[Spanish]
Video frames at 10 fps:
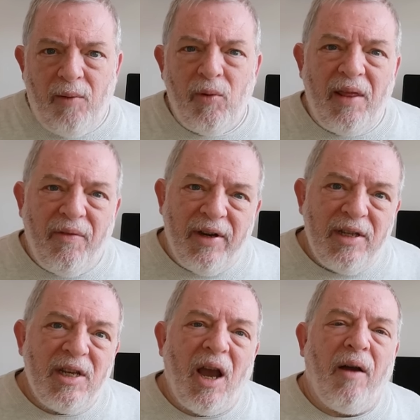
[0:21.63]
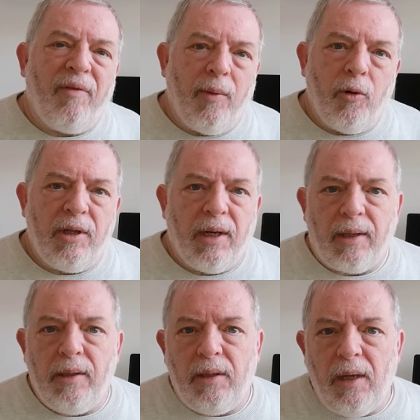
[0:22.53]
Una diferencia a favor de
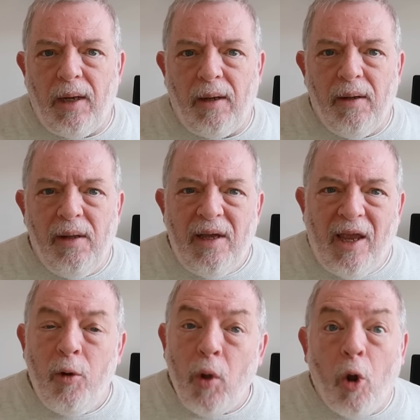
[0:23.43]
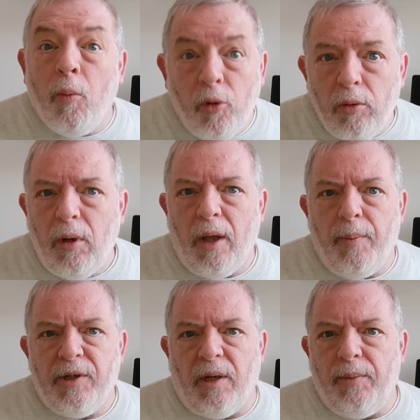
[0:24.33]
Argentina que no es común,
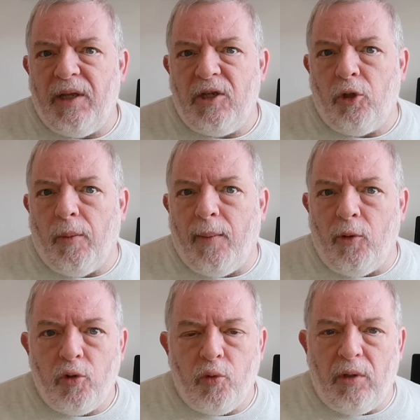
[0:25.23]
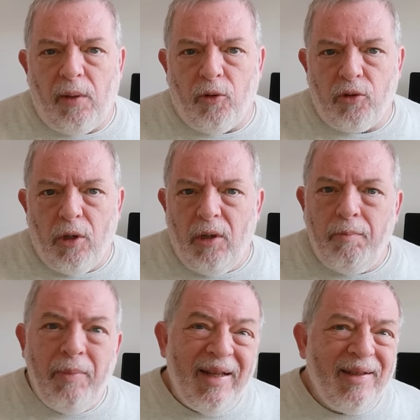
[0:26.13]
especialmente si tomamos los últimos
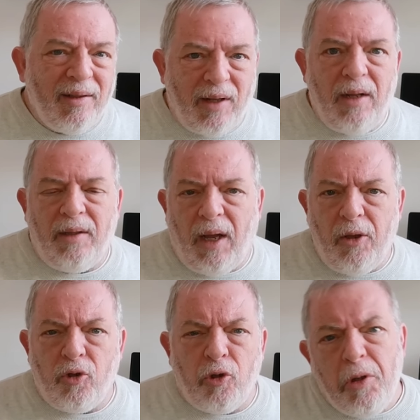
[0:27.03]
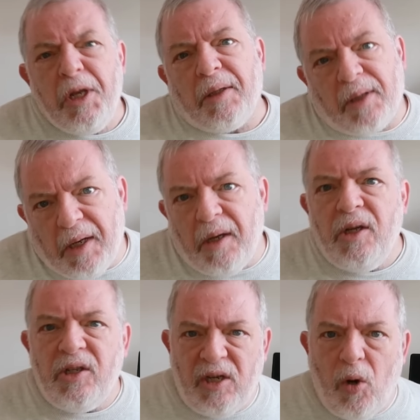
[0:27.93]
20, 30 años, yo diría hasta
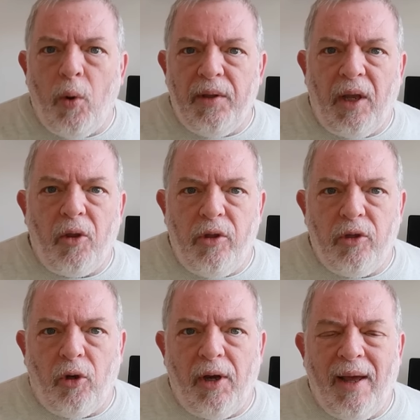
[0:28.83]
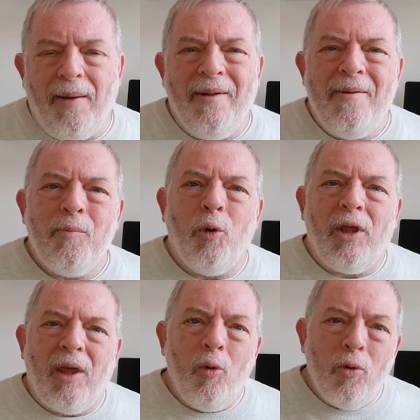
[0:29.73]
50 años de historia,
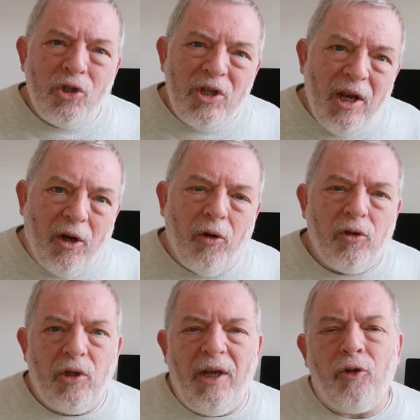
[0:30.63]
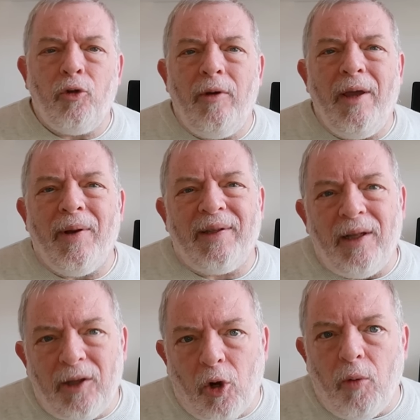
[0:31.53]
porque hubo ciclos, esto es
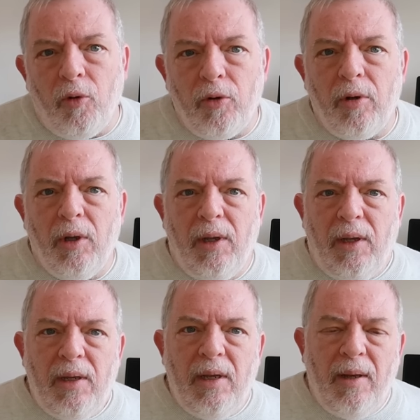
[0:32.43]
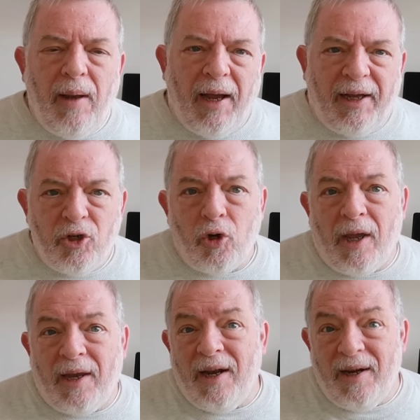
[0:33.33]
bastante común, y
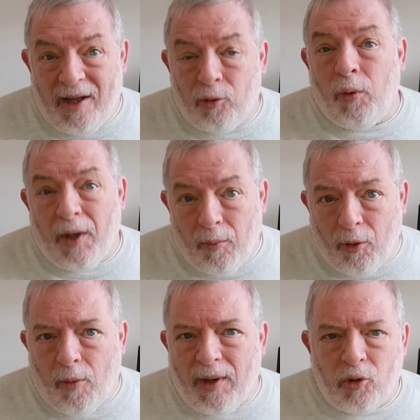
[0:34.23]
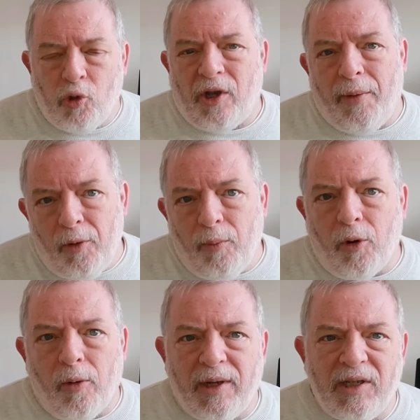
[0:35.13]
aquellos que quieren estudiar un poco más o saber un
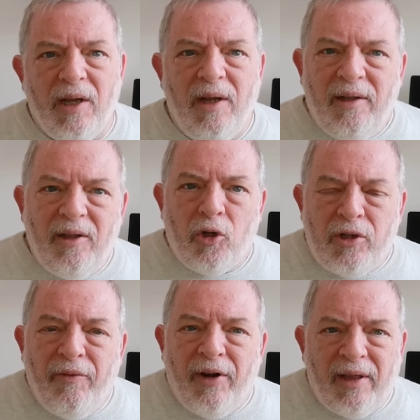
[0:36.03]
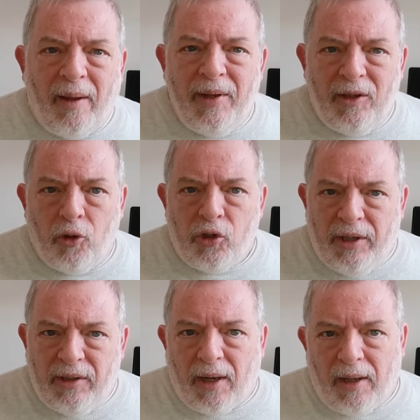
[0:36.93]
poco más de los
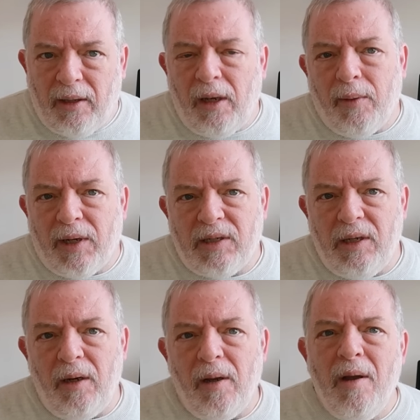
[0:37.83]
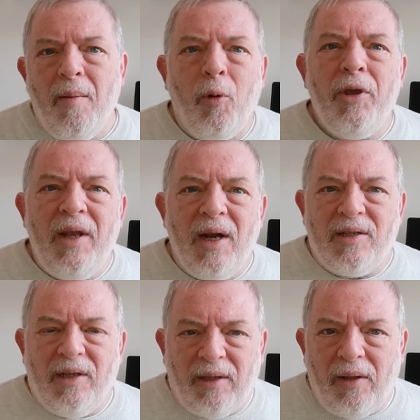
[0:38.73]
enfrentamientos entre Argentina y Brasil, puede ir a
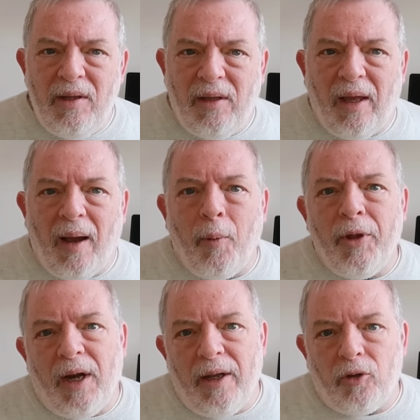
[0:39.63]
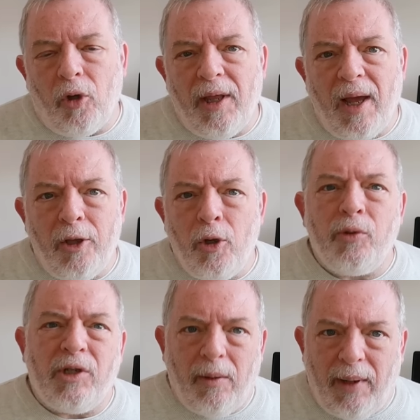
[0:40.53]
las estadísticas, puede ir a la historia y
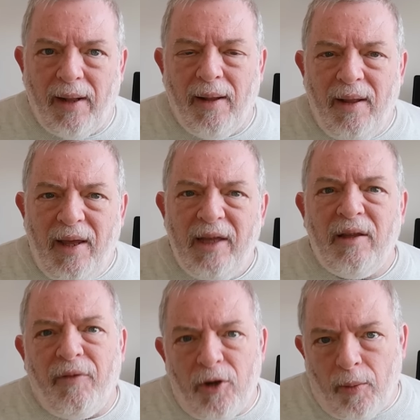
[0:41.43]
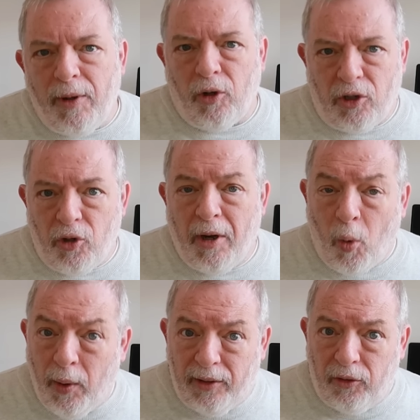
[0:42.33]
observar este fenómeno que yo
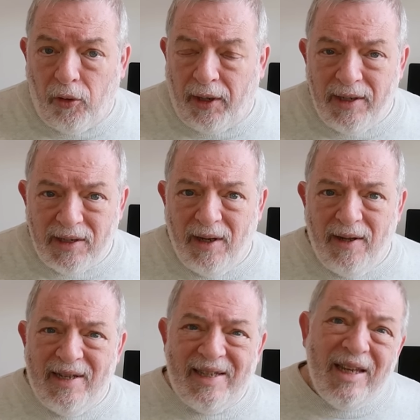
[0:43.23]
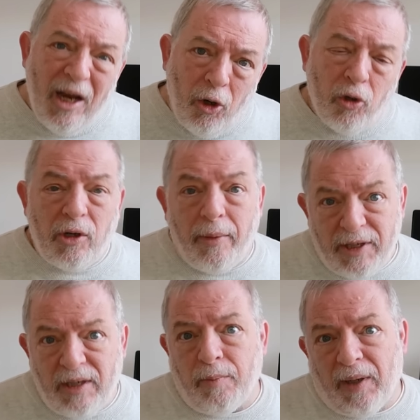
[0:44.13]
les cuento, que es ciclos a
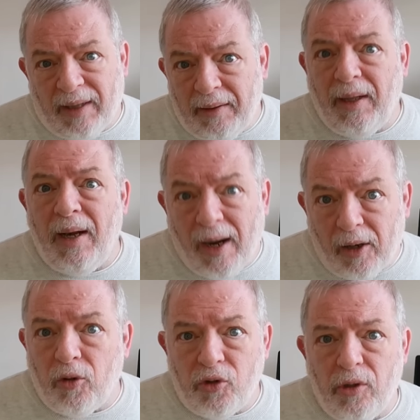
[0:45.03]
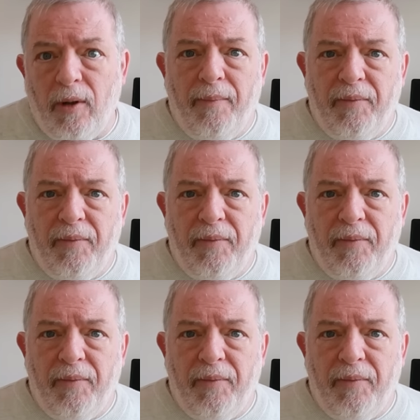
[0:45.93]
veces bastante largos,